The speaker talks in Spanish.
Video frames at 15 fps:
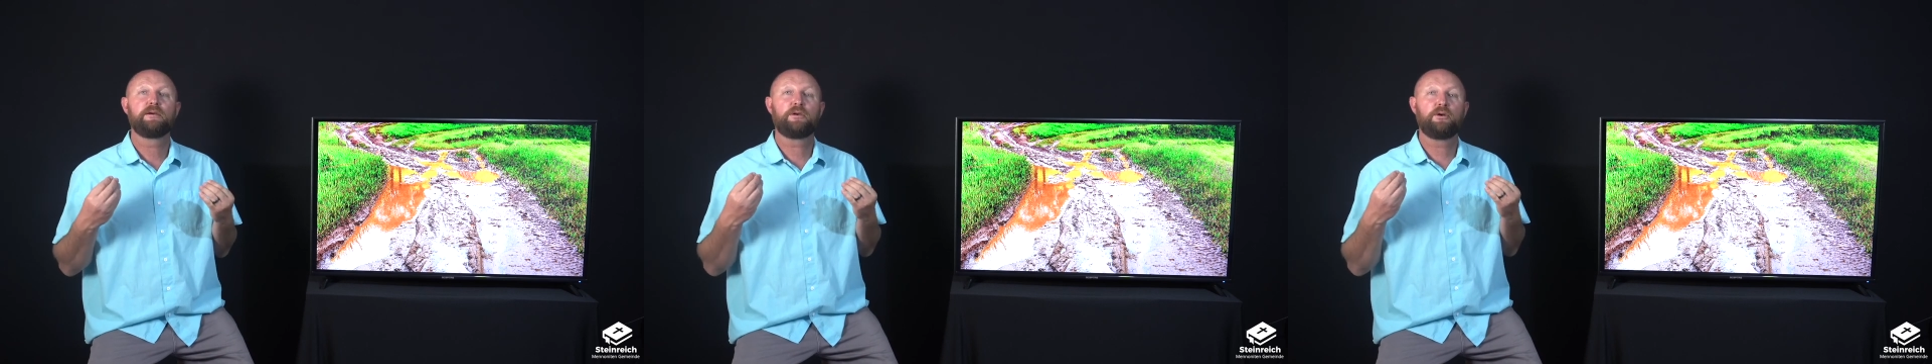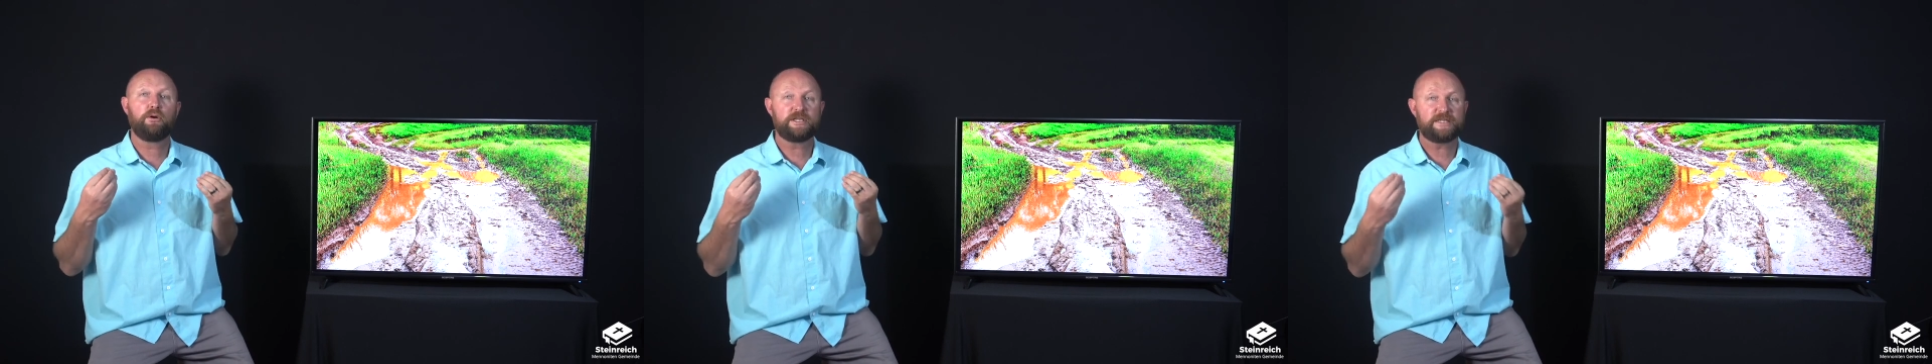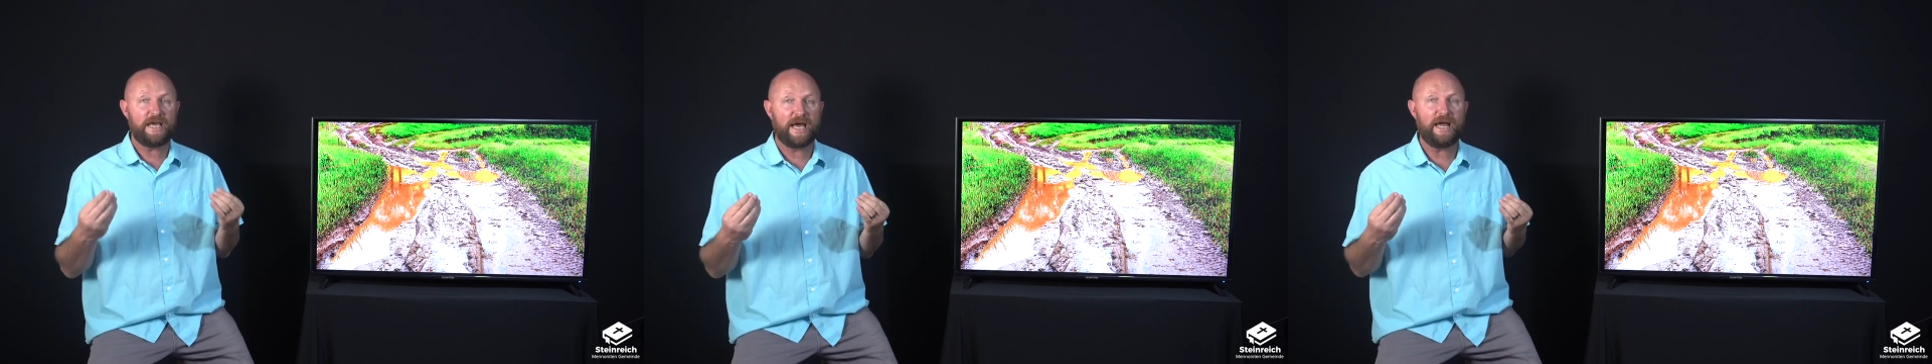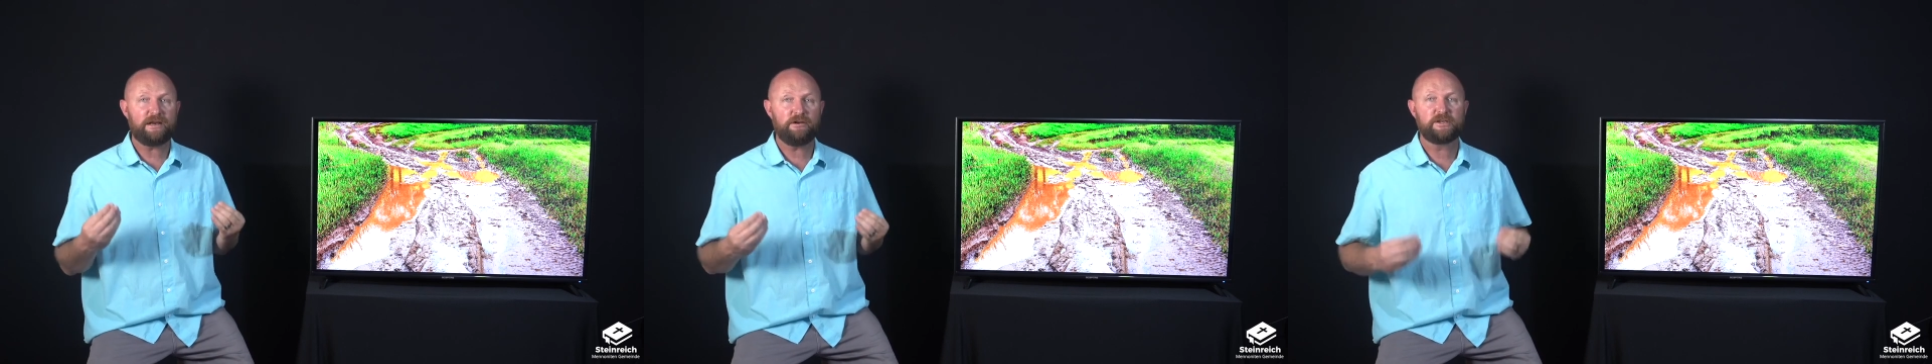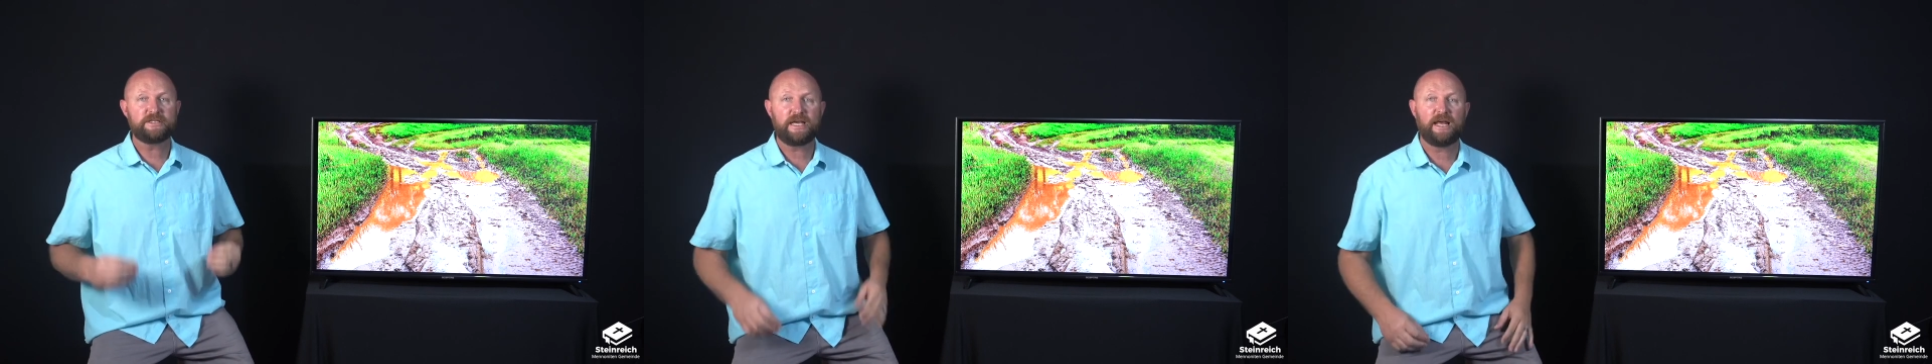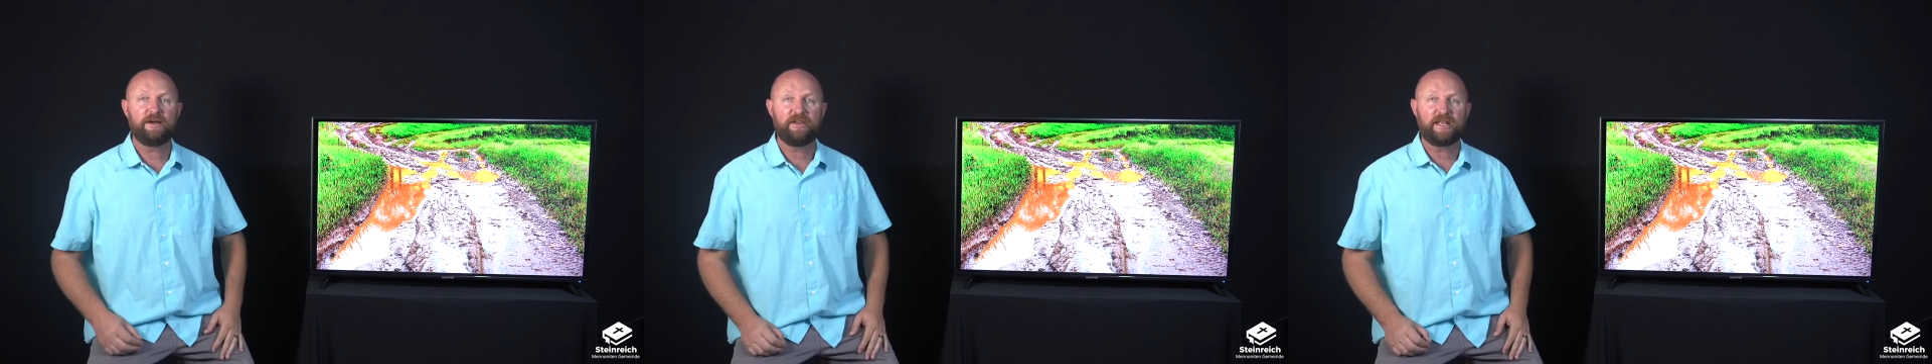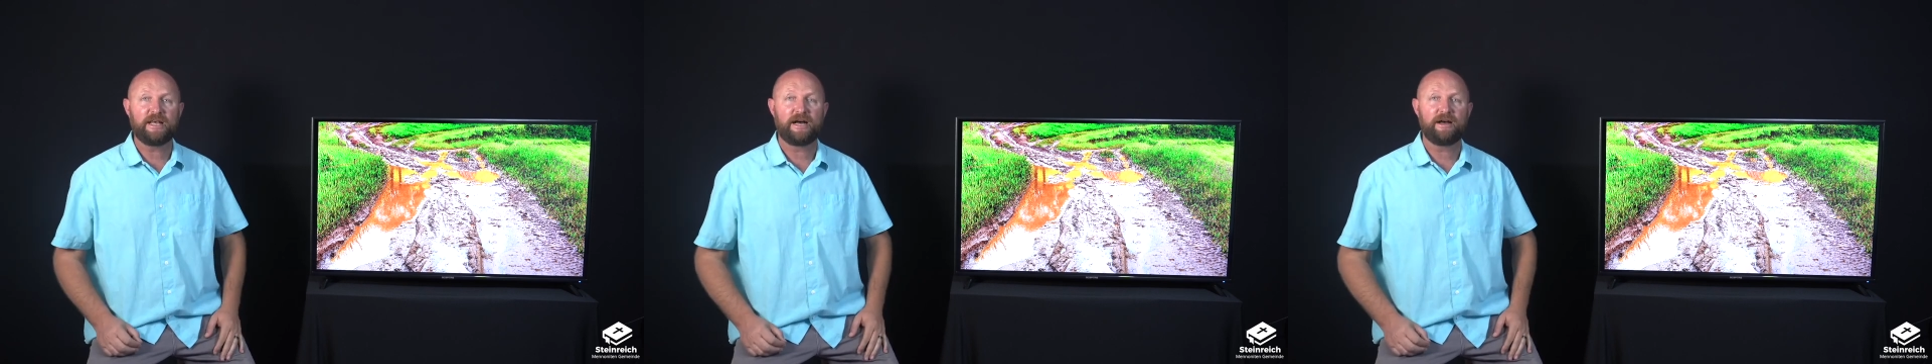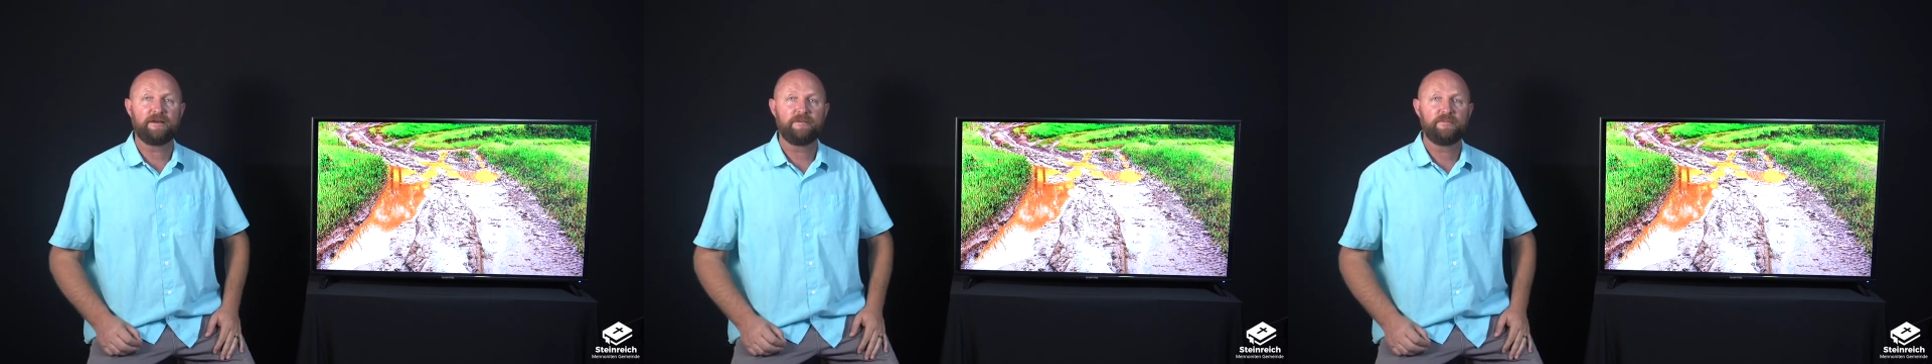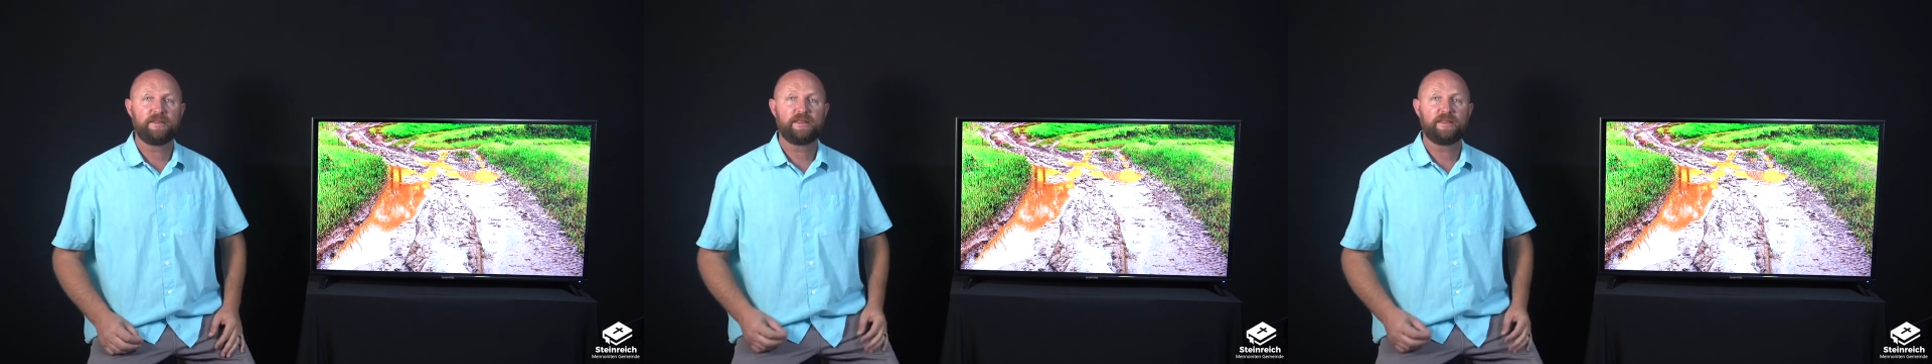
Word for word: gozarnos de la vida,